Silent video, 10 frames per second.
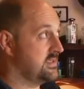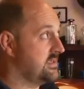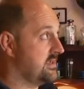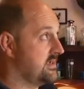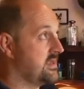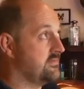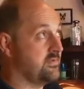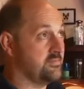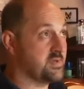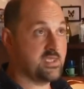et elle
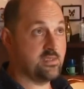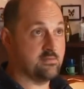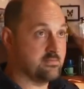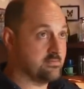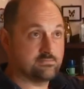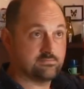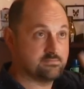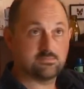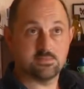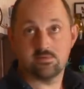avait pris euh,
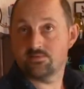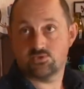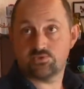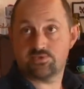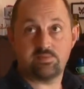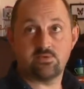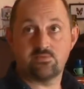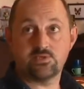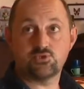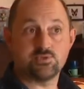je ne sais pas
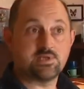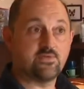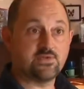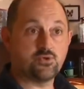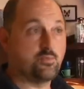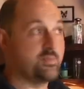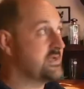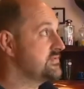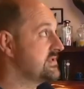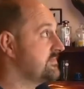combien de choses. À la fin du
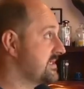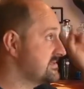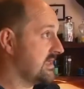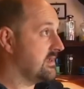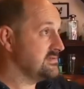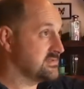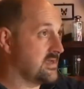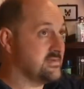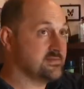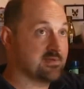repas, elle nous a pris ça,
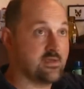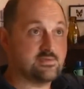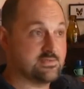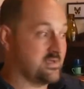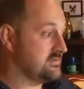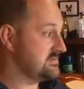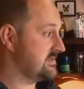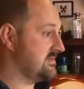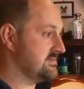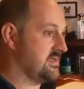ça, ça, ça,
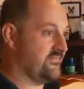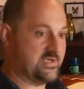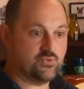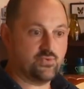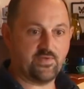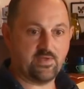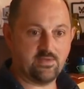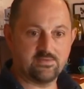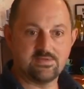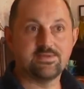ça, ça. Fallait tout
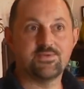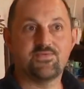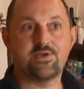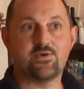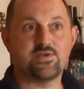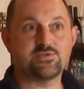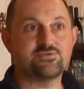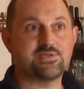refaire. Il Fallait refaire